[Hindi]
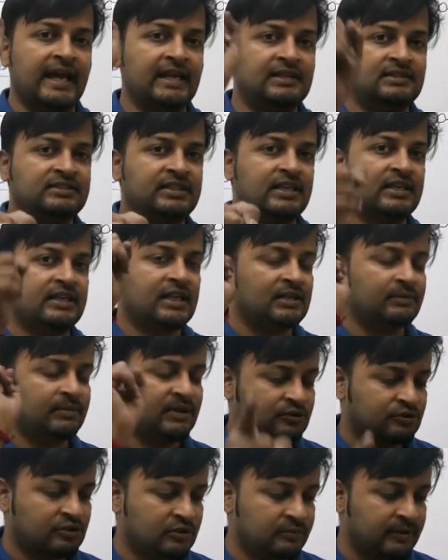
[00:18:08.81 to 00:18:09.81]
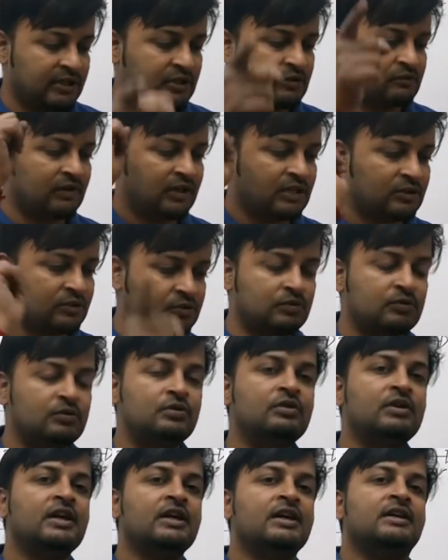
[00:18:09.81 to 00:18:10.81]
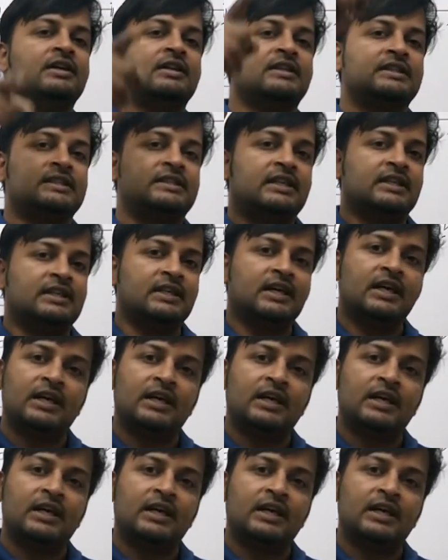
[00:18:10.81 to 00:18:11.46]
एनसर्कलमेंट शुड बी इक्वल टू द